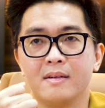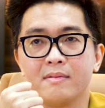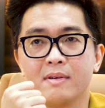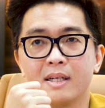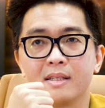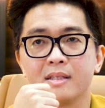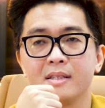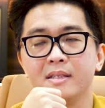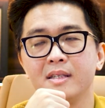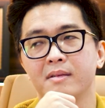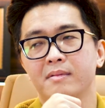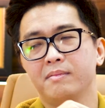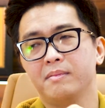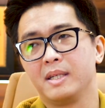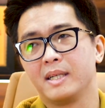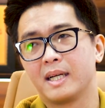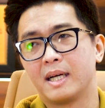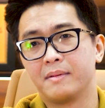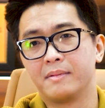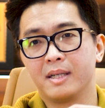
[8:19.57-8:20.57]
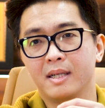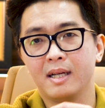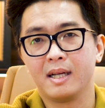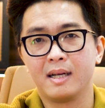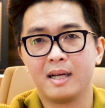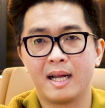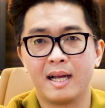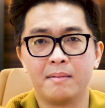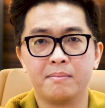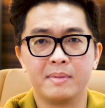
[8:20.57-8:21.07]
và tự nhiên mình cảm thấy
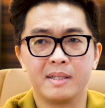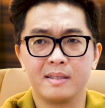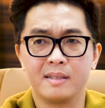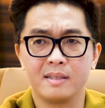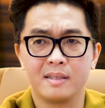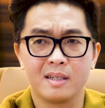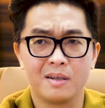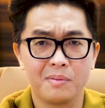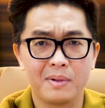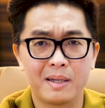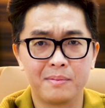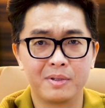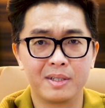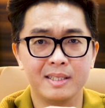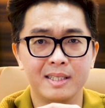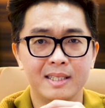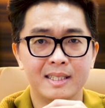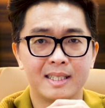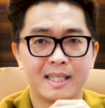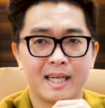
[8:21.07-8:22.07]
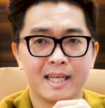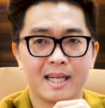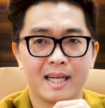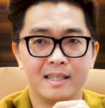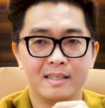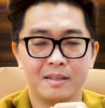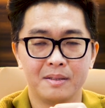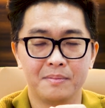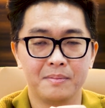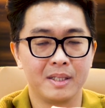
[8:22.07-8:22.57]
là à mình không làm một cái gì sai
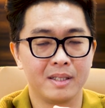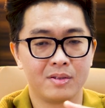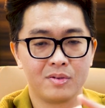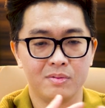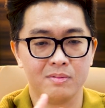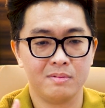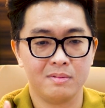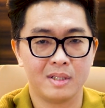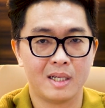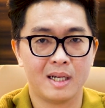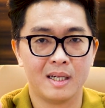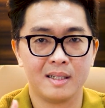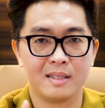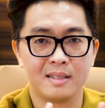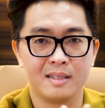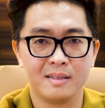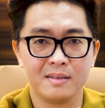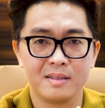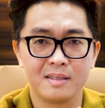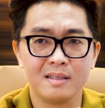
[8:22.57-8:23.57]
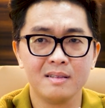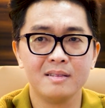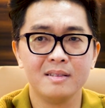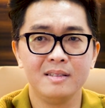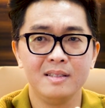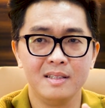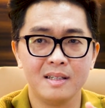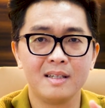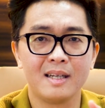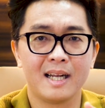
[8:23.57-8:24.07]
cả nhưng mà mình cũng à, tự
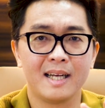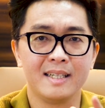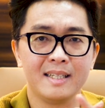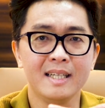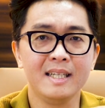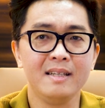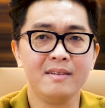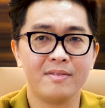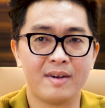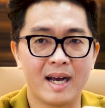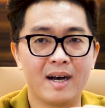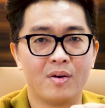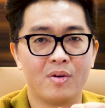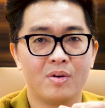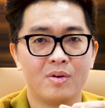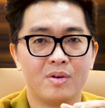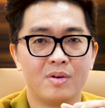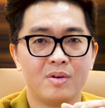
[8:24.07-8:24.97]
nhiên lại đi vào